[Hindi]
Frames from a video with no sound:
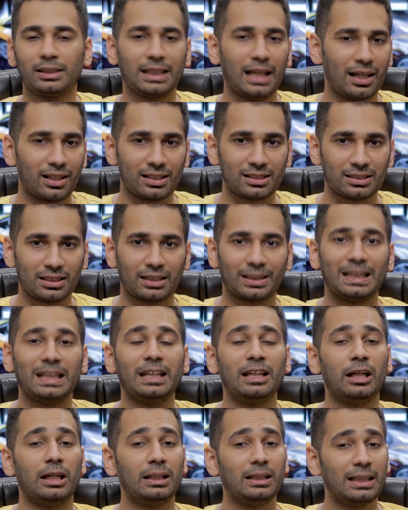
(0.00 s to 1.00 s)
क्या कर सकते
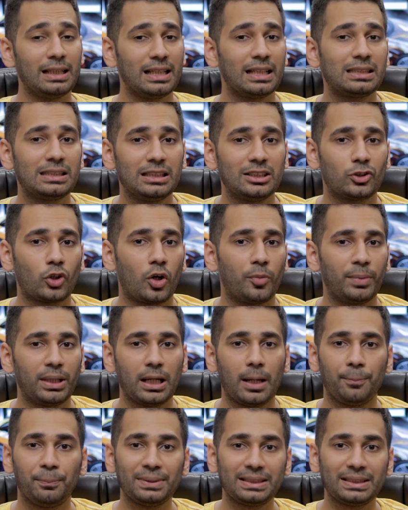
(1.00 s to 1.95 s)
हैं एंड एक चीज़ और मैं यहाँ